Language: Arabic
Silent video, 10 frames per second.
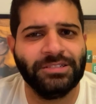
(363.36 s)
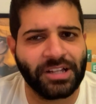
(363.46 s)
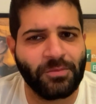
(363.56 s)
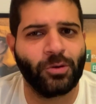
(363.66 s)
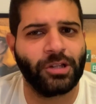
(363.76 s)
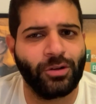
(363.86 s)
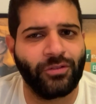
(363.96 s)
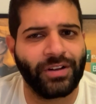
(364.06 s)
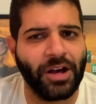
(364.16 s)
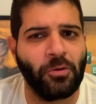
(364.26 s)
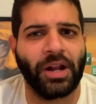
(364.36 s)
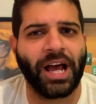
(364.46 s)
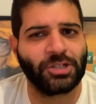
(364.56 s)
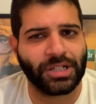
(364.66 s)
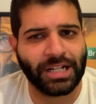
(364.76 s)
دي زي ما قلت لكم في الاول
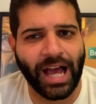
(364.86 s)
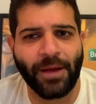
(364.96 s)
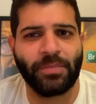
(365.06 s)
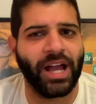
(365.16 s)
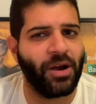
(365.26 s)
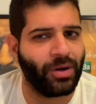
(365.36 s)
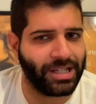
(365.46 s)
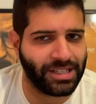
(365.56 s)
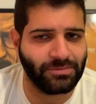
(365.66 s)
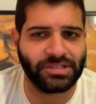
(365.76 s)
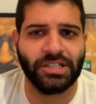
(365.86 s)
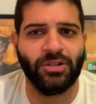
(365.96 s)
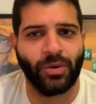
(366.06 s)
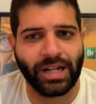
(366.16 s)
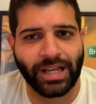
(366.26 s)
عشان الحبكه ولا
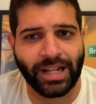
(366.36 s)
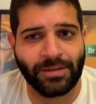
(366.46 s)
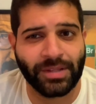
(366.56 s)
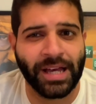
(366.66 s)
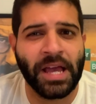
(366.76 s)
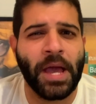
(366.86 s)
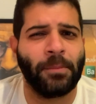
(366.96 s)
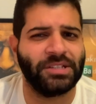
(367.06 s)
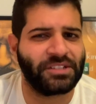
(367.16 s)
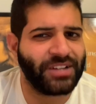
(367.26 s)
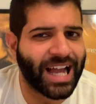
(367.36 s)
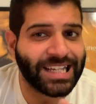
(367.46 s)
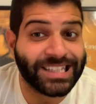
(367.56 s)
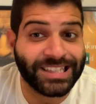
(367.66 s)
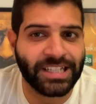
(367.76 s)
تمثيل ولا الكلام ده بس في
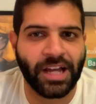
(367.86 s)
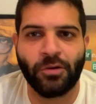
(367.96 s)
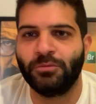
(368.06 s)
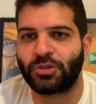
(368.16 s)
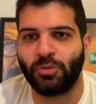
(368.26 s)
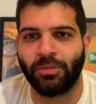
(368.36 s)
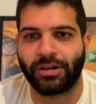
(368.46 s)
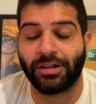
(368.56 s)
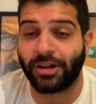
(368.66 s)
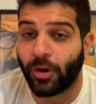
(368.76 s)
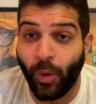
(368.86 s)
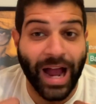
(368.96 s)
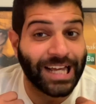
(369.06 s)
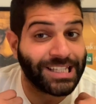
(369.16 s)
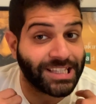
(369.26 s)
حاجات كتير قوي مش مبرره
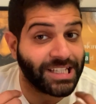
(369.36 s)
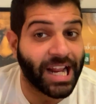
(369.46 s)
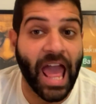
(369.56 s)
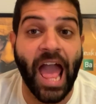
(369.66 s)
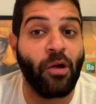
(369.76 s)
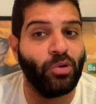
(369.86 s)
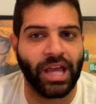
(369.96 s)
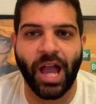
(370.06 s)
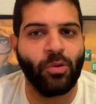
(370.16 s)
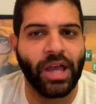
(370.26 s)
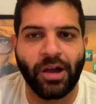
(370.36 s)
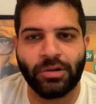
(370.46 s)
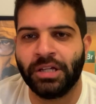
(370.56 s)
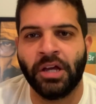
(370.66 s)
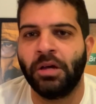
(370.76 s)
وحاجات كتير قوي قوي
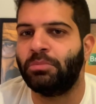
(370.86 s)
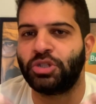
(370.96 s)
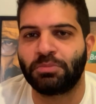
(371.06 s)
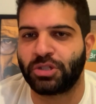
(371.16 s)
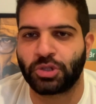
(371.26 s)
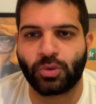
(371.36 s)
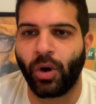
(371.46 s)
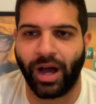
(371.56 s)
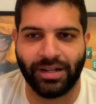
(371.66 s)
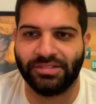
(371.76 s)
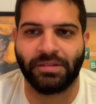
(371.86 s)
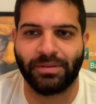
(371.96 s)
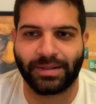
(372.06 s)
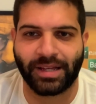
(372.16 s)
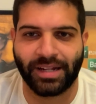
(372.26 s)
قوي مش مشروحه لسبب
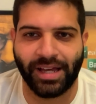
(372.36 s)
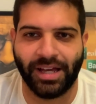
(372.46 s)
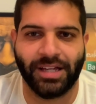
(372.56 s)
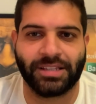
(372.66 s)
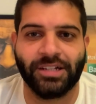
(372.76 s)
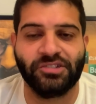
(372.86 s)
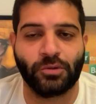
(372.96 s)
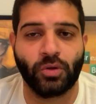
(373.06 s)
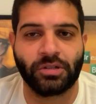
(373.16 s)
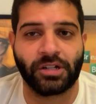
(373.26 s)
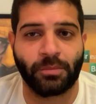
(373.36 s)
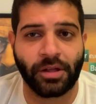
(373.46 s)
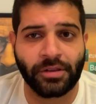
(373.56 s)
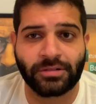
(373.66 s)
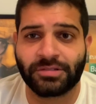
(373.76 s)
الخناقه هي تحس ورنر
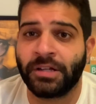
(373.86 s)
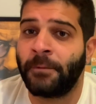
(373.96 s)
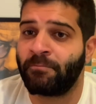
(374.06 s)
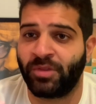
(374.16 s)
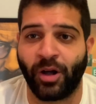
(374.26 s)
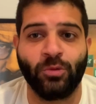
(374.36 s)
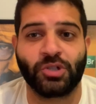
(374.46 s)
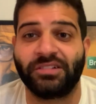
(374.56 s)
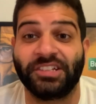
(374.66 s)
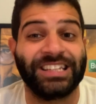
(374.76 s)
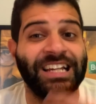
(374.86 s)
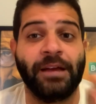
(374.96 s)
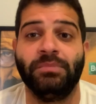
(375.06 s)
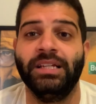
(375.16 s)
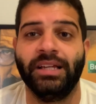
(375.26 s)
برادرز معاهم شخصيتين
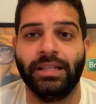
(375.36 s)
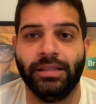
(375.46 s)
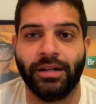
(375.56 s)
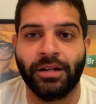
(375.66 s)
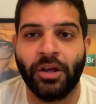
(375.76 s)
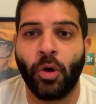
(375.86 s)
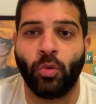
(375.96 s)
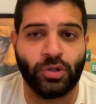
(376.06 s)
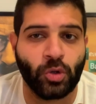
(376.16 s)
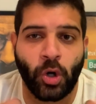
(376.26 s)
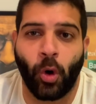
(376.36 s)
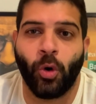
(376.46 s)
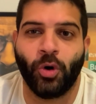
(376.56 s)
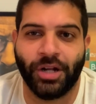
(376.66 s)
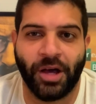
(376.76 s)
جامدين جدا ودول
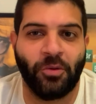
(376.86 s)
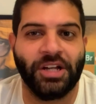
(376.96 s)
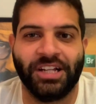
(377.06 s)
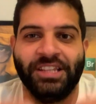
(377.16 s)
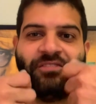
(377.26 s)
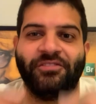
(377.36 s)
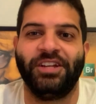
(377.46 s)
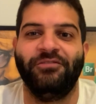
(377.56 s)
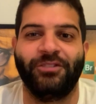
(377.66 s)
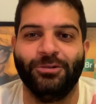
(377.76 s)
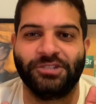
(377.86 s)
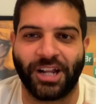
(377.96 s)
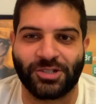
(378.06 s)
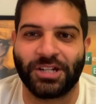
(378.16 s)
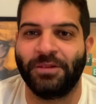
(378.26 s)
حقوقنا واحنا دافعين فلوس
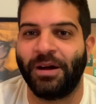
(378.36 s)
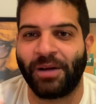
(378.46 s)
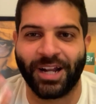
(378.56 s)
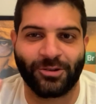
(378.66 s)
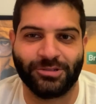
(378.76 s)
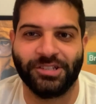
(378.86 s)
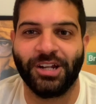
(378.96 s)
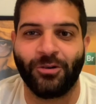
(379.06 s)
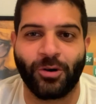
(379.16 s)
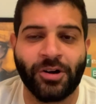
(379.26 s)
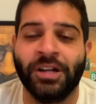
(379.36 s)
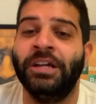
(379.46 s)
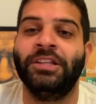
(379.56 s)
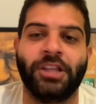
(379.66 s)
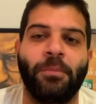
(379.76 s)
علشان يبقى معانا جودزيلا وكونج
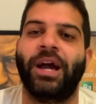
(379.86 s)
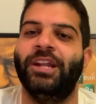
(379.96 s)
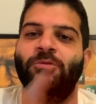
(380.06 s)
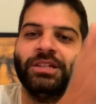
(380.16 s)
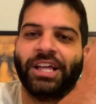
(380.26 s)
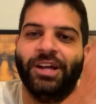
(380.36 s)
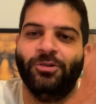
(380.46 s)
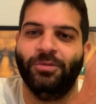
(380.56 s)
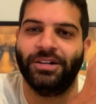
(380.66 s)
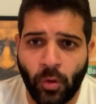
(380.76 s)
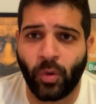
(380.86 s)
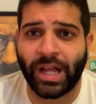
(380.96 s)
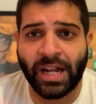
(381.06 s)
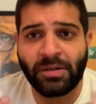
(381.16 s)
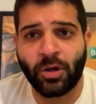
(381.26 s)
طب خليهم يتخانقوا بقى
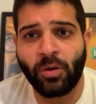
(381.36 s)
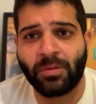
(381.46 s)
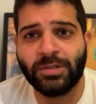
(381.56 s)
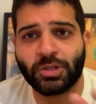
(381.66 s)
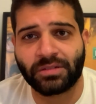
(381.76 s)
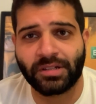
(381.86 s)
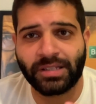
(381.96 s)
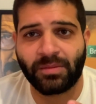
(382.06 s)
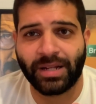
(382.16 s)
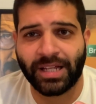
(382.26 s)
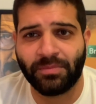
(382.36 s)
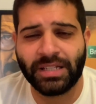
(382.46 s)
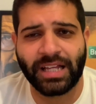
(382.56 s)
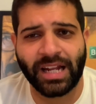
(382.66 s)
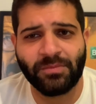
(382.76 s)
والكلام اللي هو ما بين شخصيات البني
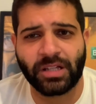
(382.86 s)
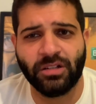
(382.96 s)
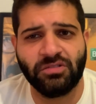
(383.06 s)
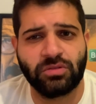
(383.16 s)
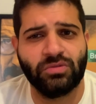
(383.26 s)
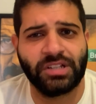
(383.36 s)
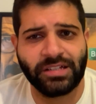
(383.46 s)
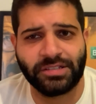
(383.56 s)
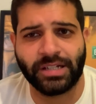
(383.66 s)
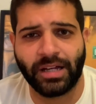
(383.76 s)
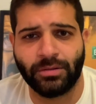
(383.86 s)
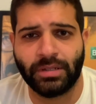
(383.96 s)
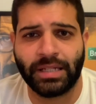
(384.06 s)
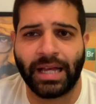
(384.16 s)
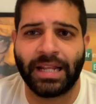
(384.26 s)
ادمين كلام تحسه ساذج قوي
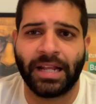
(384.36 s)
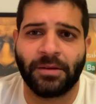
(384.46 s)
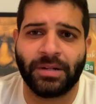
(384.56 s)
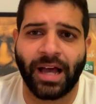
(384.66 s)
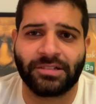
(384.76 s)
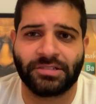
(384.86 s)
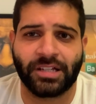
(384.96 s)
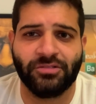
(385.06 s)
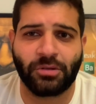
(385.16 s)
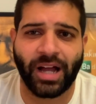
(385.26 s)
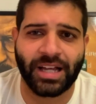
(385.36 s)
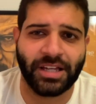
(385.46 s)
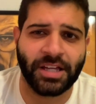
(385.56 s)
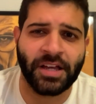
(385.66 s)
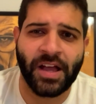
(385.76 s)
يعني انا بالعكس تحسه حاجه
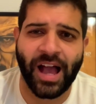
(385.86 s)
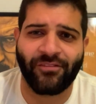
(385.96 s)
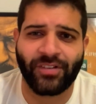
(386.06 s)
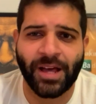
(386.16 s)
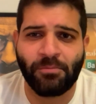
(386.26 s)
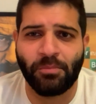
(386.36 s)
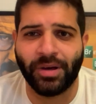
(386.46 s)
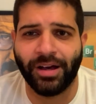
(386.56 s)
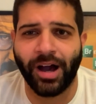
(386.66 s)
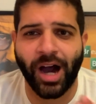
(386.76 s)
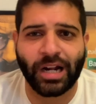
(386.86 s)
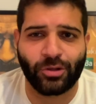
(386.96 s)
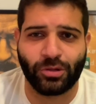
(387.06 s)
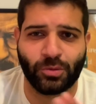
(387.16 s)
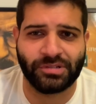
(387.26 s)
ايه افلام
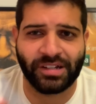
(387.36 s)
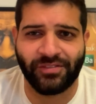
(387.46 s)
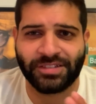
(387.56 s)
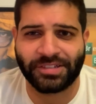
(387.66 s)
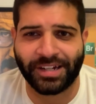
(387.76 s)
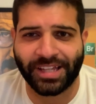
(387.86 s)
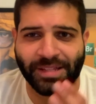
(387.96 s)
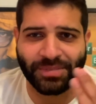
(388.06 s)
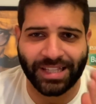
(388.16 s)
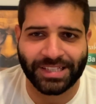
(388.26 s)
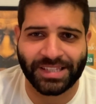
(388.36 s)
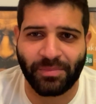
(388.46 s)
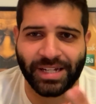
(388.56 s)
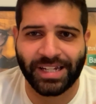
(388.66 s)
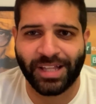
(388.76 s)
ارنولد وسيلفستر كده بتاعت
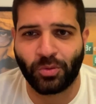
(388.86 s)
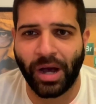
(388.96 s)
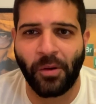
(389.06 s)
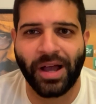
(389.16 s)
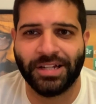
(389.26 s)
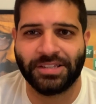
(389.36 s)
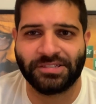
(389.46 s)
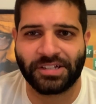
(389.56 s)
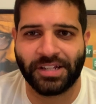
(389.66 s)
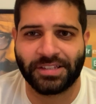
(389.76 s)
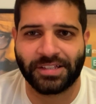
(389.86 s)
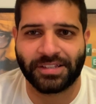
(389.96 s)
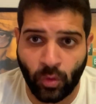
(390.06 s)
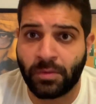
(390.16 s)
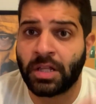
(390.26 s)
الثمانينات واوائل التسعينات كده
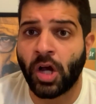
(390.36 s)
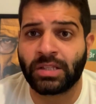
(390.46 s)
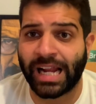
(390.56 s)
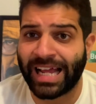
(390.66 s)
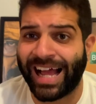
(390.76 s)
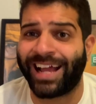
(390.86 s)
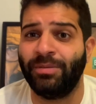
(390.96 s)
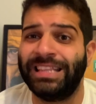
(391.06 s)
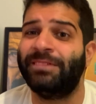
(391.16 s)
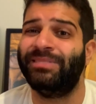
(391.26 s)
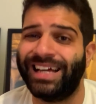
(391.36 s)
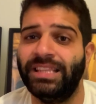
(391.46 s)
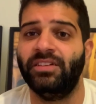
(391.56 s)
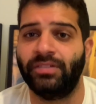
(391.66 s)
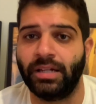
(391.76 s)
ويمكن اكتر حاجه عجبتني
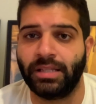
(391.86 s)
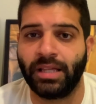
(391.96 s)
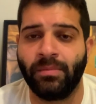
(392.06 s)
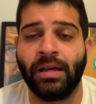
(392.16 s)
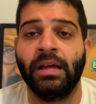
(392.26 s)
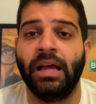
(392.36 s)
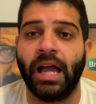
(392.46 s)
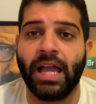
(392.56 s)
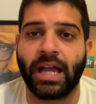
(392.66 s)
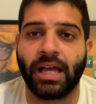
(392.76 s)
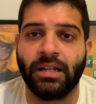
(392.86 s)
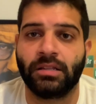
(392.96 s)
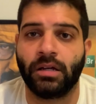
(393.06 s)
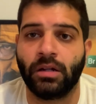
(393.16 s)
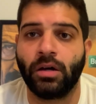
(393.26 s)
بجد في الكتابه هي
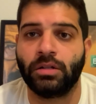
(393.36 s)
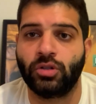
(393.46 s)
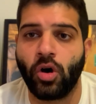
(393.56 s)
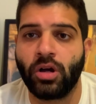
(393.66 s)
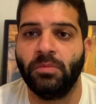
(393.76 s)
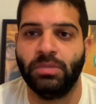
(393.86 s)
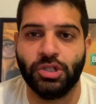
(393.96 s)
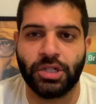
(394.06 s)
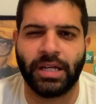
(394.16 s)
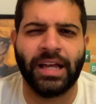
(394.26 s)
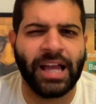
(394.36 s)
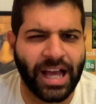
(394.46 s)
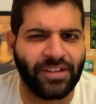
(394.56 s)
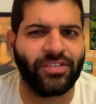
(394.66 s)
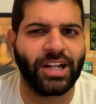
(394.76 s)
كانت علاقه كونج بجيا
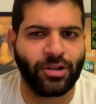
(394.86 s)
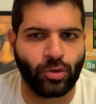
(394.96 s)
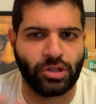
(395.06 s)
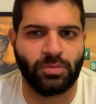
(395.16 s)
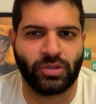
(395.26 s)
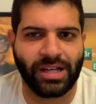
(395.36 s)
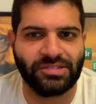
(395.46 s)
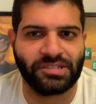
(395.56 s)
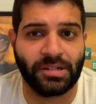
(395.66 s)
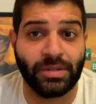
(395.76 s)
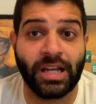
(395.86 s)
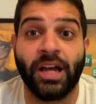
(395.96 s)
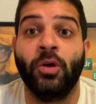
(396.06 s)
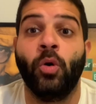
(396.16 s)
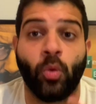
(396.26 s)
انا فعلا كنت متاثر
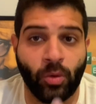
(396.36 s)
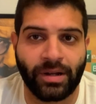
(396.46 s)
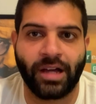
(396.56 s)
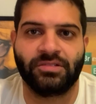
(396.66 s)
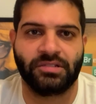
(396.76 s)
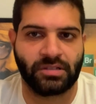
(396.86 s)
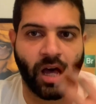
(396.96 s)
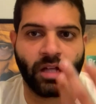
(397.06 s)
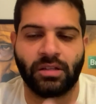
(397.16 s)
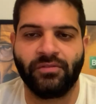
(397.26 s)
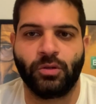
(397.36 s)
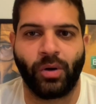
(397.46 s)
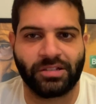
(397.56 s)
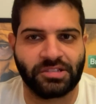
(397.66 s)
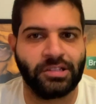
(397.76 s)
بيها وبالعكس تعاطفت
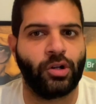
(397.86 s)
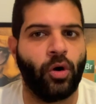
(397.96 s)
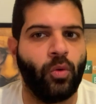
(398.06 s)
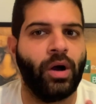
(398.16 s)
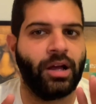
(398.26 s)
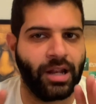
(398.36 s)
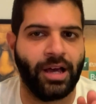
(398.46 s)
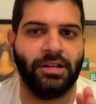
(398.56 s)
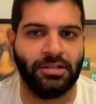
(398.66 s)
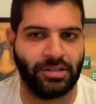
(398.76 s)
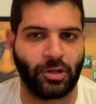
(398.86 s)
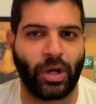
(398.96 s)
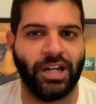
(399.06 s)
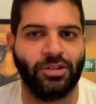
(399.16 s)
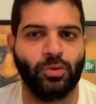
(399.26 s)
وحسيت اللي هو لا انتوا
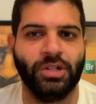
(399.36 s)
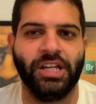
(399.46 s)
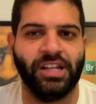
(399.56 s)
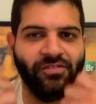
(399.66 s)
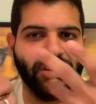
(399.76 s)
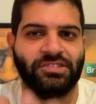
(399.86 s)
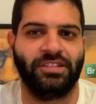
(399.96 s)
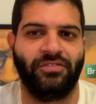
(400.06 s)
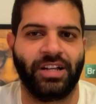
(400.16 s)
خليتوني انفستد في